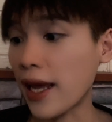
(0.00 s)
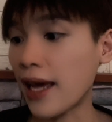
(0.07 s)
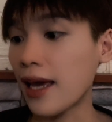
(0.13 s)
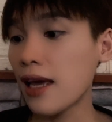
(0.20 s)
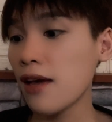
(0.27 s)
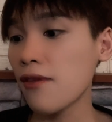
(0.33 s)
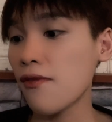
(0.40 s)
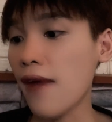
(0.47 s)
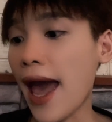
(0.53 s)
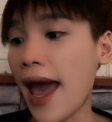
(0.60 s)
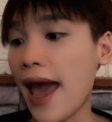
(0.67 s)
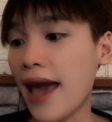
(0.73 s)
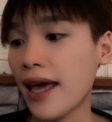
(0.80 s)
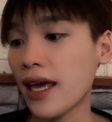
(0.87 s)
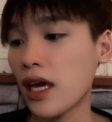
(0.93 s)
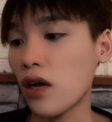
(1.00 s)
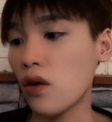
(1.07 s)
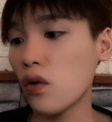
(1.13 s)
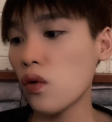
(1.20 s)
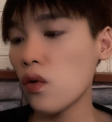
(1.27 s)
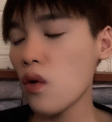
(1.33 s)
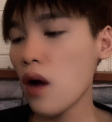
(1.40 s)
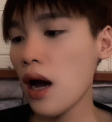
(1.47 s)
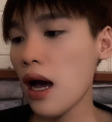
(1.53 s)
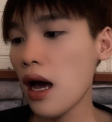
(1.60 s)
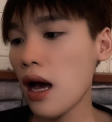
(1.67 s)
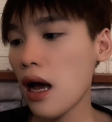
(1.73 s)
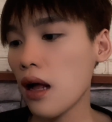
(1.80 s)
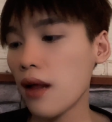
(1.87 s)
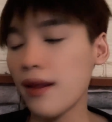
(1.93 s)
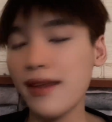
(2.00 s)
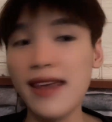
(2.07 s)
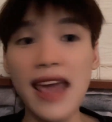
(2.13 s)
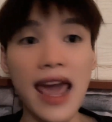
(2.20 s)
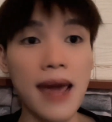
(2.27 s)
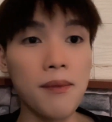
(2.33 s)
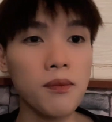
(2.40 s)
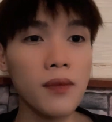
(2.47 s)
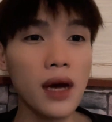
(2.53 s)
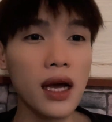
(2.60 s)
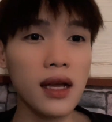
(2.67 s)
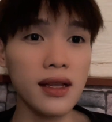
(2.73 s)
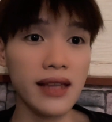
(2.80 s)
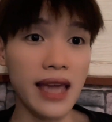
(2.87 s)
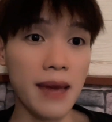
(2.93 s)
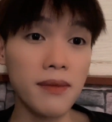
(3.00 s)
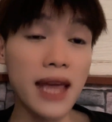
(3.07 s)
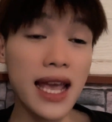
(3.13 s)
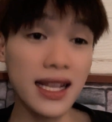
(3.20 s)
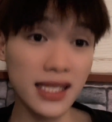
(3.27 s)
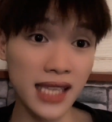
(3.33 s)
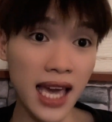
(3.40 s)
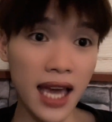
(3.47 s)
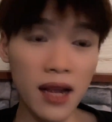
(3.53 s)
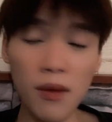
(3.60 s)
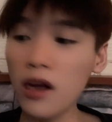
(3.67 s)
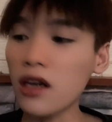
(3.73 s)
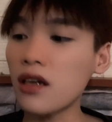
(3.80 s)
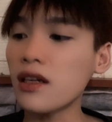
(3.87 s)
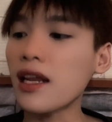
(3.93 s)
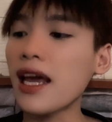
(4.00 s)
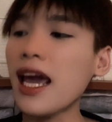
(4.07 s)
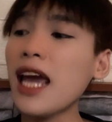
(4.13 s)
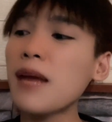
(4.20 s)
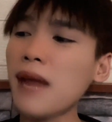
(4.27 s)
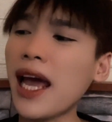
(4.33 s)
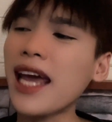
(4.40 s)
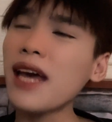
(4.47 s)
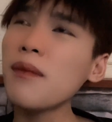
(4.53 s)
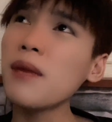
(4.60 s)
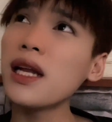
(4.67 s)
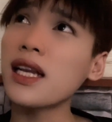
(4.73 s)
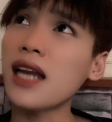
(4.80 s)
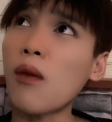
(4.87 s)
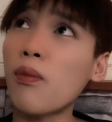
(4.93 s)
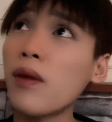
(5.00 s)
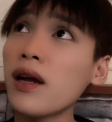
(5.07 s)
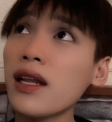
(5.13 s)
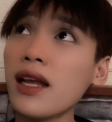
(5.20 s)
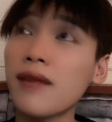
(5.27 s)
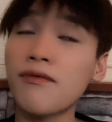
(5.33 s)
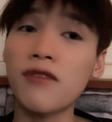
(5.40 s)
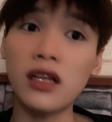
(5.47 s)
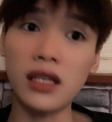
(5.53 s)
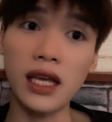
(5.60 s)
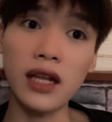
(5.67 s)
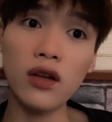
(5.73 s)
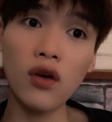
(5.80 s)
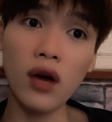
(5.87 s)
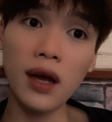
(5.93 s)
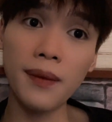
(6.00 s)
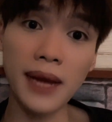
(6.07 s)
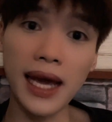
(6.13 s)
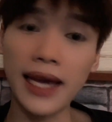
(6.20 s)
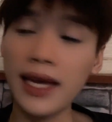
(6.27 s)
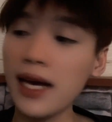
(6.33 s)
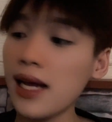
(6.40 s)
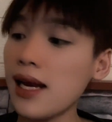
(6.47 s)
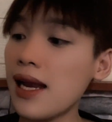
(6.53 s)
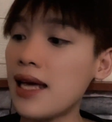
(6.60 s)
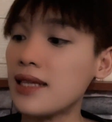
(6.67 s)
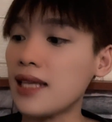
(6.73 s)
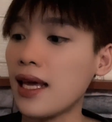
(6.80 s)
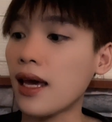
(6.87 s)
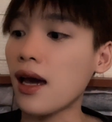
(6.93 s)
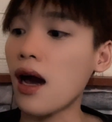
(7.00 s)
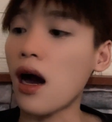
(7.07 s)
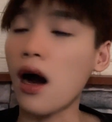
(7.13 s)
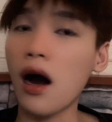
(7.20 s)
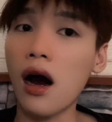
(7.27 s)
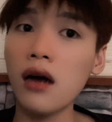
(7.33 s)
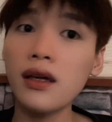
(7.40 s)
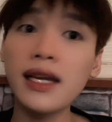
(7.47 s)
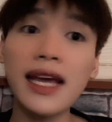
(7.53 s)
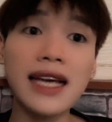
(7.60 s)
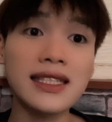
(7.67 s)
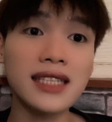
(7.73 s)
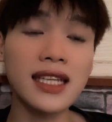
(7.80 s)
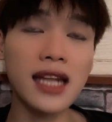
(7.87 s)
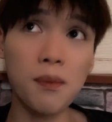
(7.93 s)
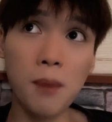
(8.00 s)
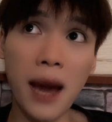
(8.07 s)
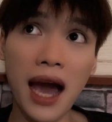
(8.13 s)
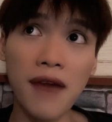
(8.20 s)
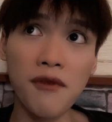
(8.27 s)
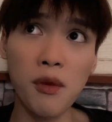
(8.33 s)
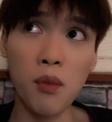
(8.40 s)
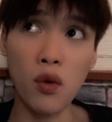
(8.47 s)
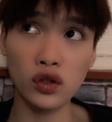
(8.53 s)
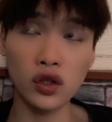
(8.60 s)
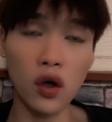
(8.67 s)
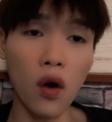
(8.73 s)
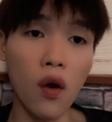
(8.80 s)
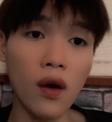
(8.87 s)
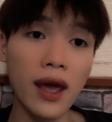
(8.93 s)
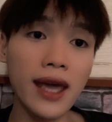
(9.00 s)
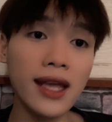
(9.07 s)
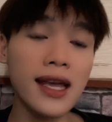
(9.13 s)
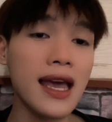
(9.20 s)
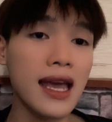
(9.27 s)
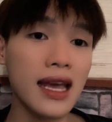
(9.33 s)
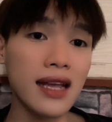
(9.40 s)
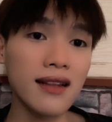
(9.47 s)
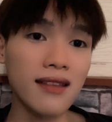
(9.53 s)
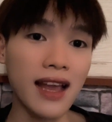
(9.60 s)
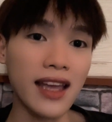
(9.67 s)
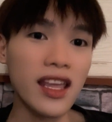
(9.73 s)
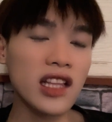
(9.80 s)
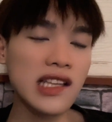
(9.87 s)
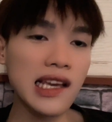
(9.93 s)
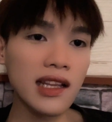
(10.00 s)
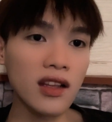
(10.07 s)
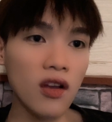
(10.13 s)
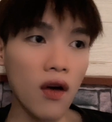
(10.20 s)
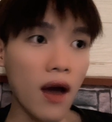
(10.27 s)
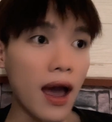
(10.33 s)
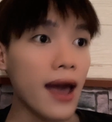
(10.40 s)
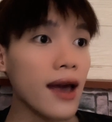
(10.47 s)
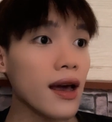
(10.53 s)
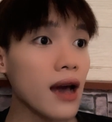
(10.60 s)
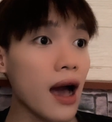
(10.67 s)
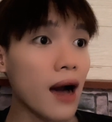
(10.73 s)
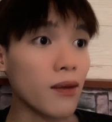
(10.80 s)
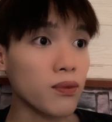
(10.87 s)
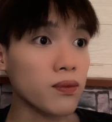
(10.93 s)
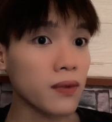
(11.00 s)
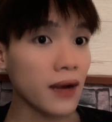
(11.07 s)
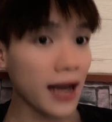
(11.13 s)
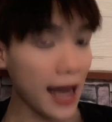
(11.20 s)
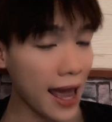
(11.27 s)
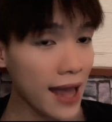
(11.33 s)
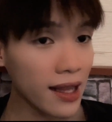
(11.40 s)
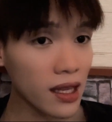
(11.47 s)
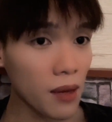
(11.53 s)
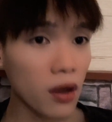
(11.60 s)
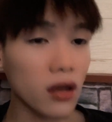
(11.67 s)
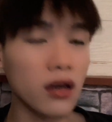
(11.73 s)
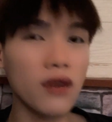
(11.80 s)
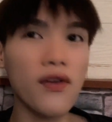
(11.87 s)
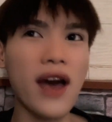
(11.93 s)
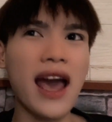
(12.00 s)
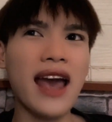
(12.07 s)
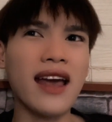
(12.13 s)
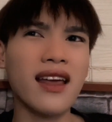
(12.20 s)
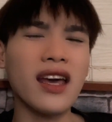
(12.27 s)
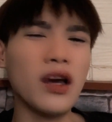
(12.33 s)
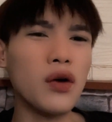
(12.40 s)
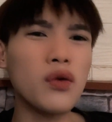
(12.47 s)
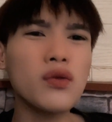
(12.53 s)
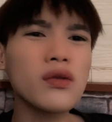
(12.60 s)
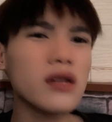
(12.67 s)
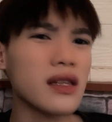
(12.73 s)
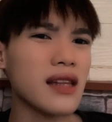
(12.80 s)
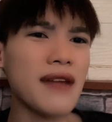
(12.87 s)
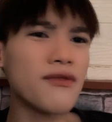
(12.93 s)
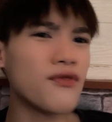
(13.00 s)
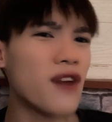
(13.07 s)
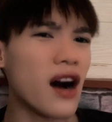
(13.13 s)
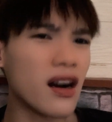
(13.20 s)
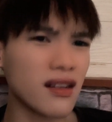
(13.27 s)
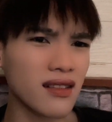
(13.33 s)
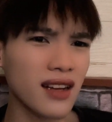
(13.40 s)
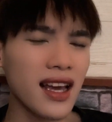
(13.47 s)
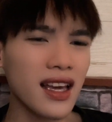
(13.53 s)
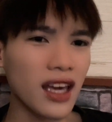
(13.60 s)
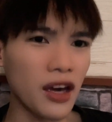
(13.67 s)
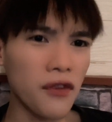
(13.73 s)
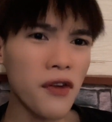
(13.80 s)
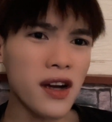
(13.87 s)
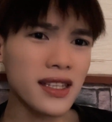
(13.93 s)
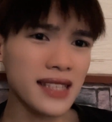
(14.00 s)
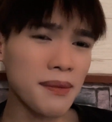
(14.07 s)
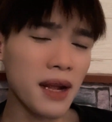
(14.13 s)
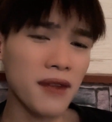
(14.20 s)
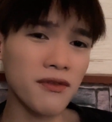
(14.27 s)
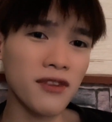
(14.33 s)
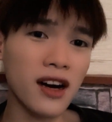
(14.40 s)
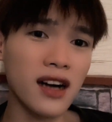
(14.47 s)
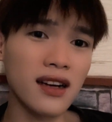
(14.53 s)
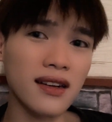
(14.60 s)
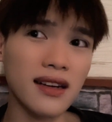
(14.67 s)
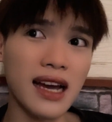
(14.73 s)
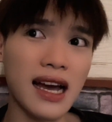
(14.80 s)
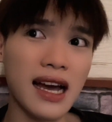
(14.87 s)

nè và kiểu ờ, giảm ờ, giảm da chết mọi người thì em này á mình đọc á thành phần chính của em này á là sẽ có niacinamide và một số các tại da chết hóa học khác nha mọi người và kiểu thành phần kiểu phần trăm thành phần